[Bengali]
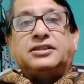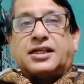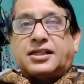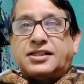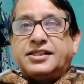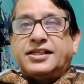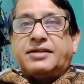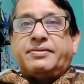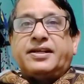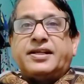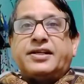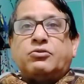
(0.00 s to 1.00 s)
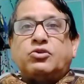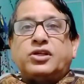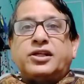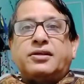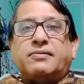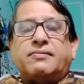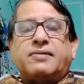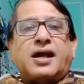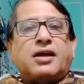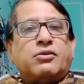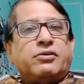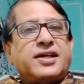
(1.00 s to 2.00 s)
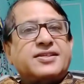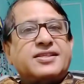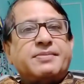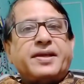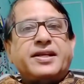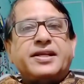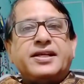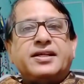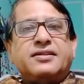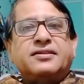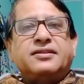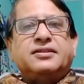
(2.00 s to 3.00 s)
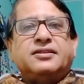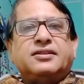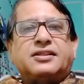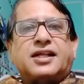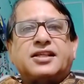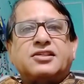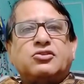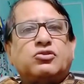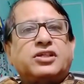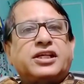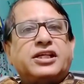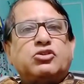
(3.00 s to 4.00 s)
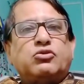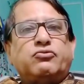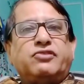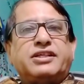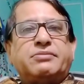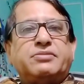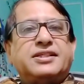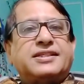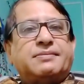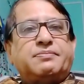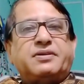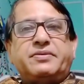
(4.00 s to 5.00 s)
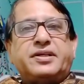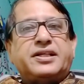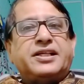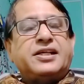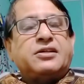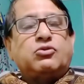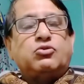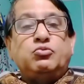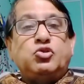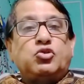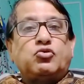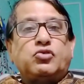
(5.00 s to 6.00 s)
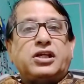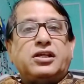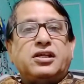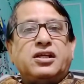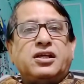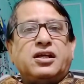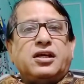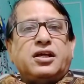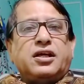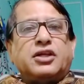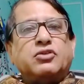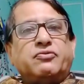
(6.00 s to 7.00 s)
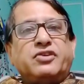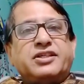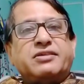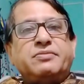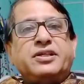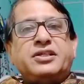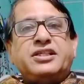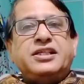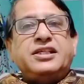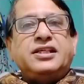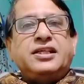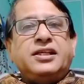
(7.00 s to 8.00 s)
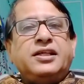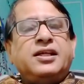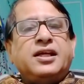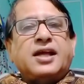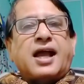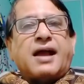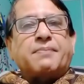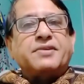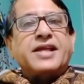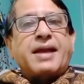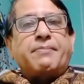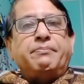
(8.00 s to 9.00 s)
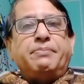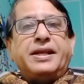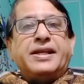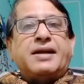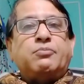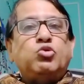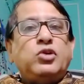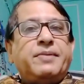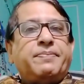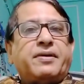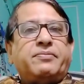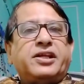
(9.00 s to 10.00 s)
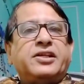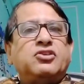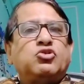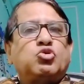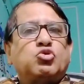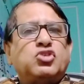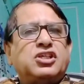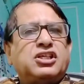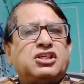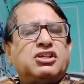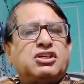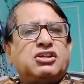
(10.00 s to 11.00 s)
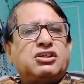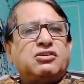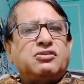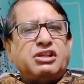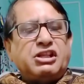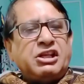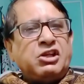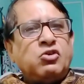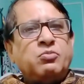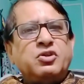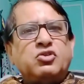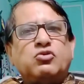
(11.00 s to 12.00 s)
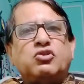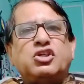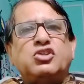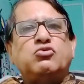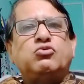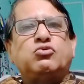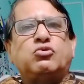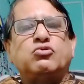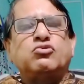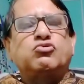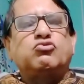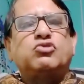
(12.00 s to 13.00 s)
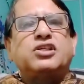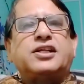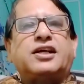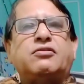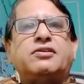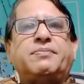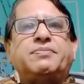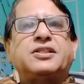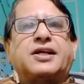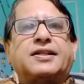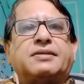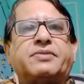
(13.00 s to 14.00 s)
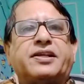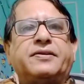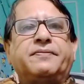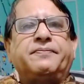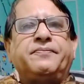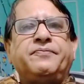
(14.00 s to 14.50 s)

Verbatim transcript: যারা দিনের বেলায় রোদের আলোয় আসতে পারেন না তাদের জন্য কিন্তু ভিটামিন সাপ্লিমেন্ট নেওয়া খুব জরুরি কিন্তু ভিটামিন ডি আপনি বিনামূল্যে পাবেন যদি নিয়মিত কিছুক্ষণ সূর্যের আলোয় আপনি থাকতে পারেন